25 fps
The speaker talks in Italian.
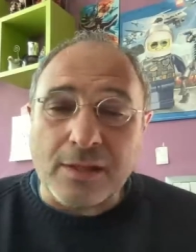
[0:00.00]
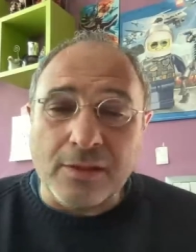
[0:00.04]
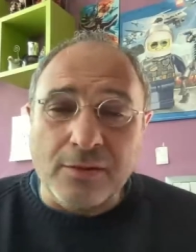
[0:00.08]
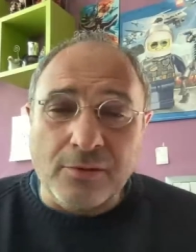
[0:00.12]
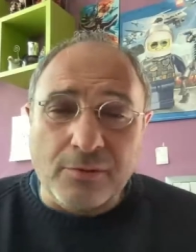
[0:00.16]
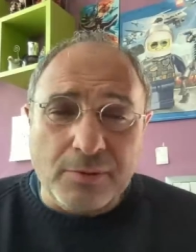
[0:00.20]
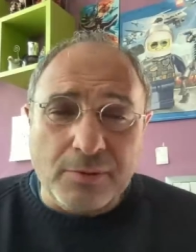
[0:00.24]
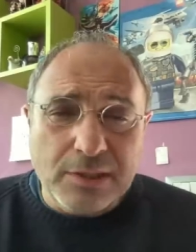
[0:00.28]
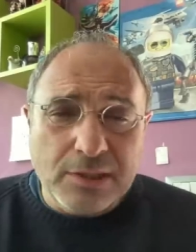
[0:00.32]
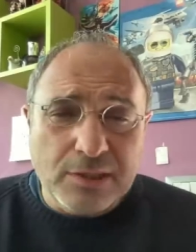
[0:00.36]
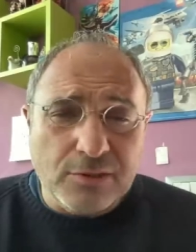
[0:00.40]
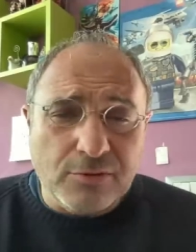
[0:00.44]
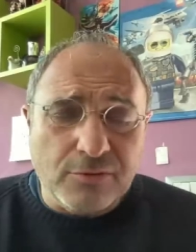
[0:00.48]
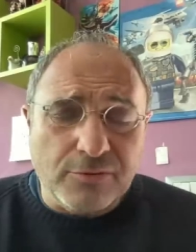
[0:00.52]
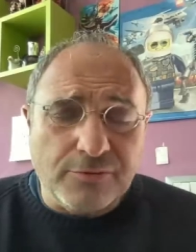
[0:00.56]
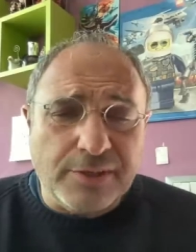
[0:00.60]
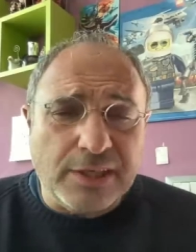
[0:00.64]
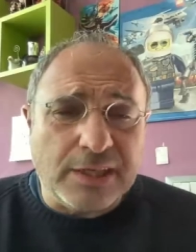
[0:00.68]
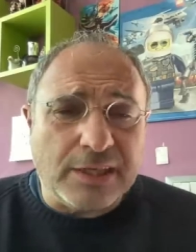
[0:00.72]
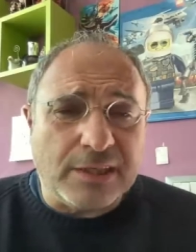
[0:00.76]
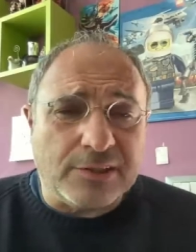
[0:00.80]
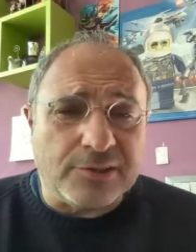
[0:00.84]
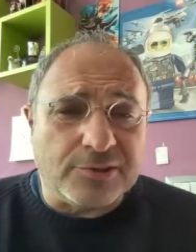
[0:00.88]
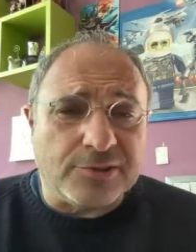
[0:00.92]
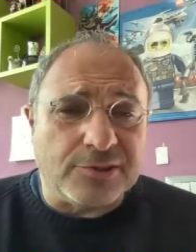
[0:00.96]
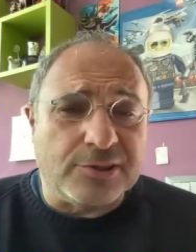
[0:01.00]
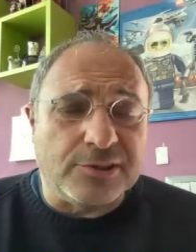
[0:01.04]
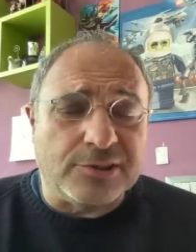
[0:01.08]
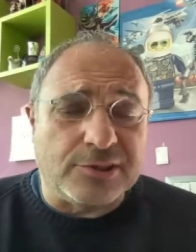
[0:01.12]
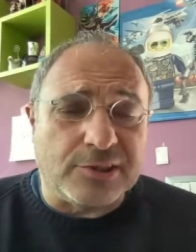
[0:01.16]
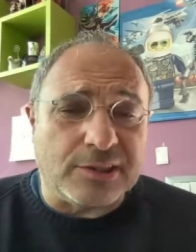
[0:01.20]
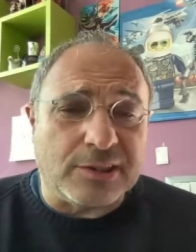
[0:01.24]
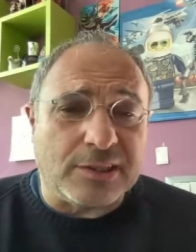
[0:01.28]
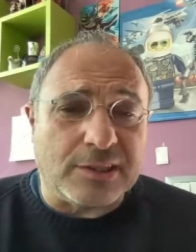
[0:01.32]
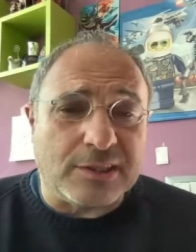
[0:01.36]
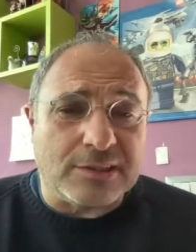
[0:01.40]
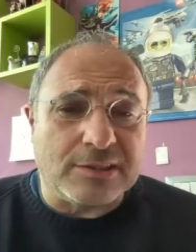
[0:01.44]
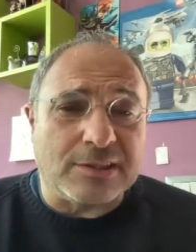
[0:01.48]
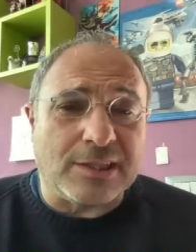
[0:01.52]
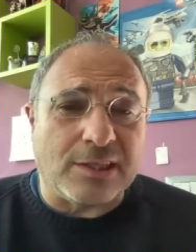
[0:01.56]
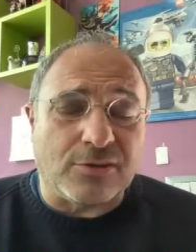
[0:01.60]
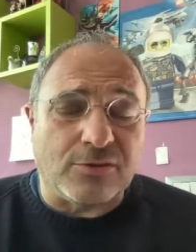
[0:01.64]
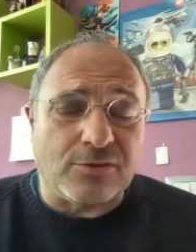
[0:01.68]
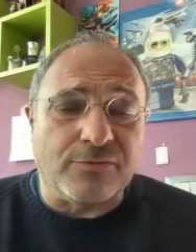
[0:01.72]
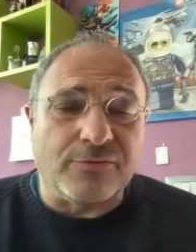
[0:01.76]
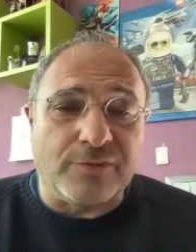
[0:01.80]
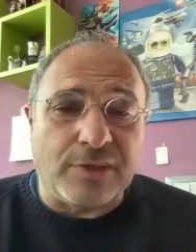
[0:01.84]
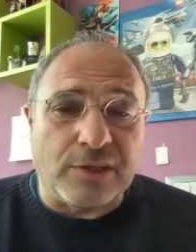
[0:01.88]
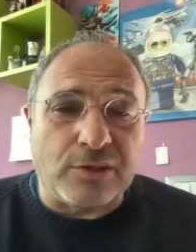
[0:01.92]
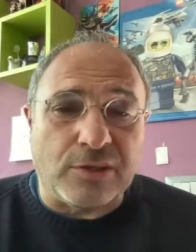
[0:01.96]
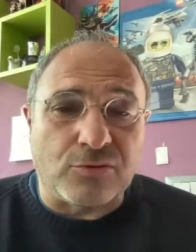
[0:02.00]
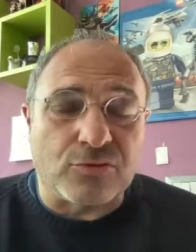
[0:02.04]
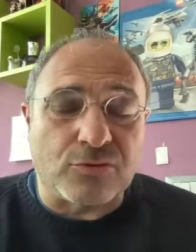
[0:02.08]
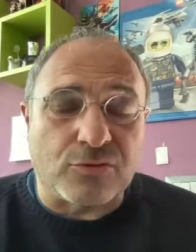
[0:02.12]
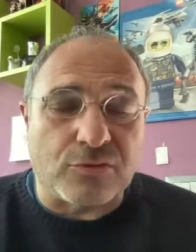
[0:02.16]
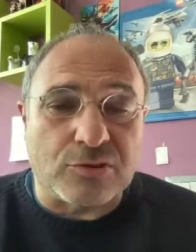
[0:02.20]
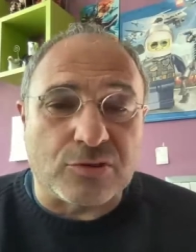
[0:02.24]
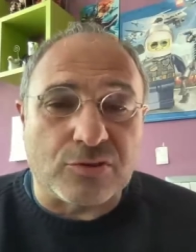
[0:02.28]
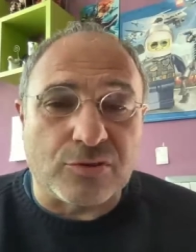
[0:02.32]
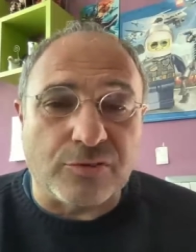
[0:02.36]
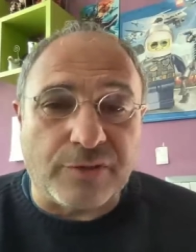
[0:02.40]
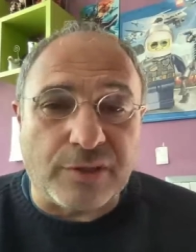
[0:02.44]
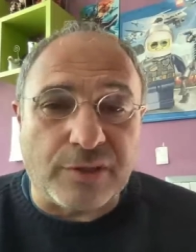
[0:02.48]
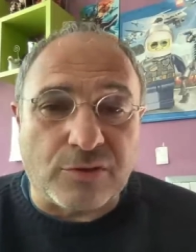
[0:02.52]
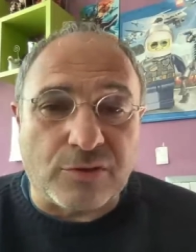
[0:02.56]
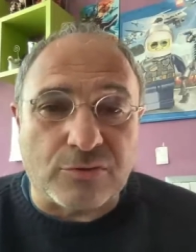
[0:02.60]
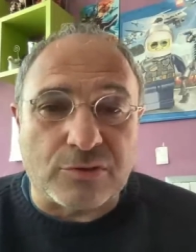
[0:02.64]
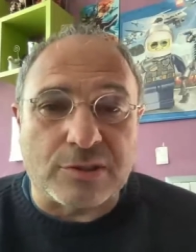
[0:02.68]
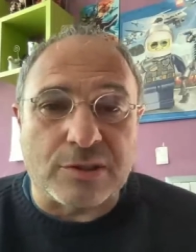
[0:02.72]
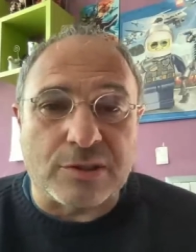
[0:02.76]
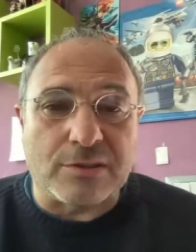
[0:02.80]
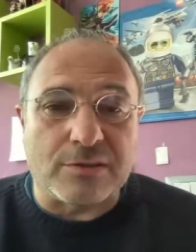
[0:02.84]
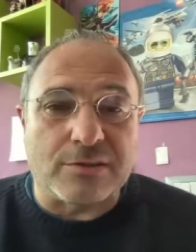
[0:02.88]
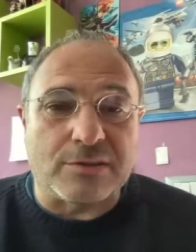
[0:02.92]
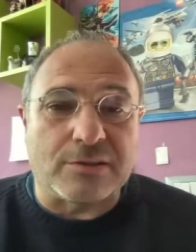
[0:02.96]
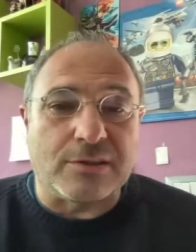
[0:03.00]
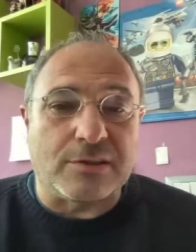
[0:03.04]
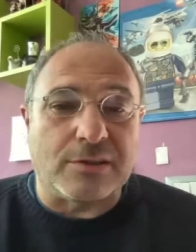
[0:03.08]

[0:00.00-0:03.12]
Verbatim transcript: nel momento in cui viene ingegnerizzato un virus, questo virus eh,